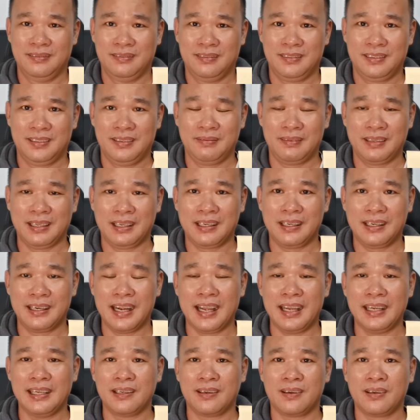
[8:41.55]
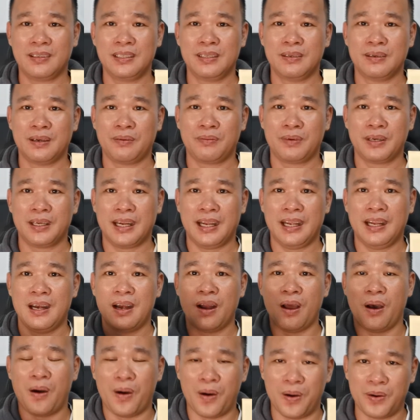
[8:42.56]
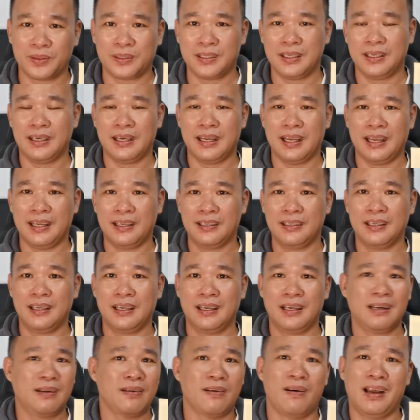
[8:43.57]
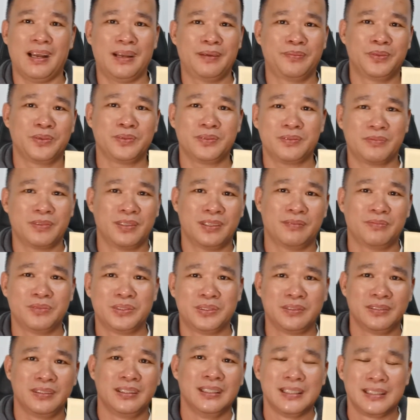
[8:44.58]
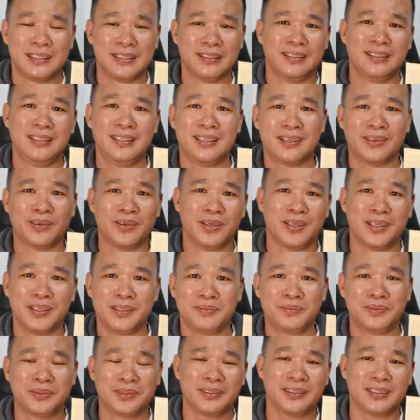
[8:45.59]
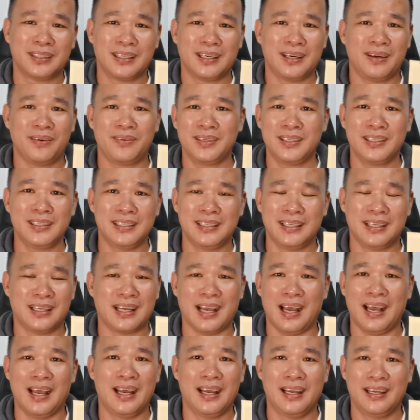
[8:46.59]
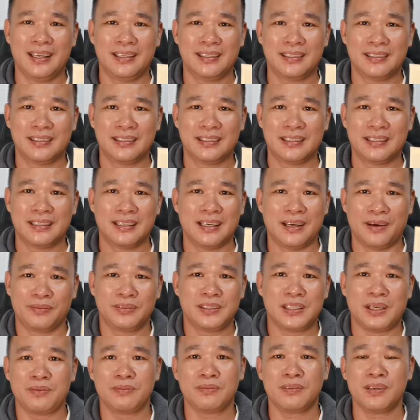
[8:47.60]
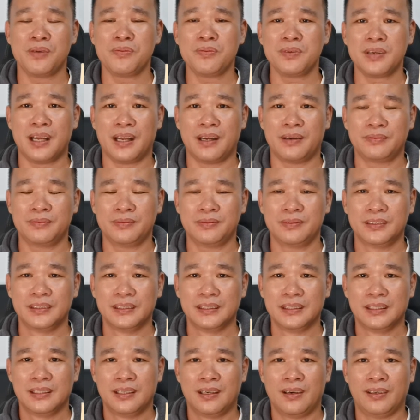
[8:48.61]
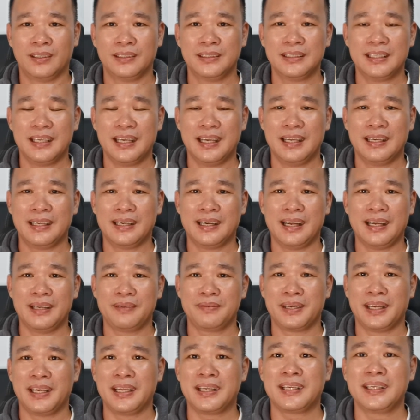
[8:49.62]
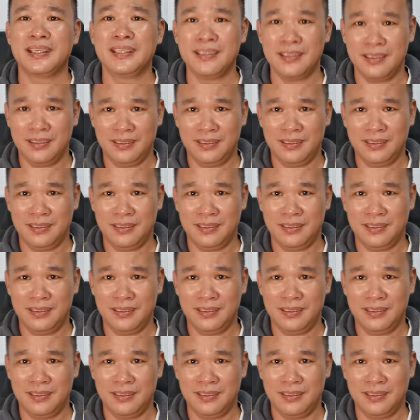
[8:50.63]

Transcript: chúng ta gây gây có nhiều ông là gây lộ tức là ở ngoài muốn, muốn chửi rủa muốn nói gì kệ ông sống đúng là ông loại thứ hai là gây mà gây kín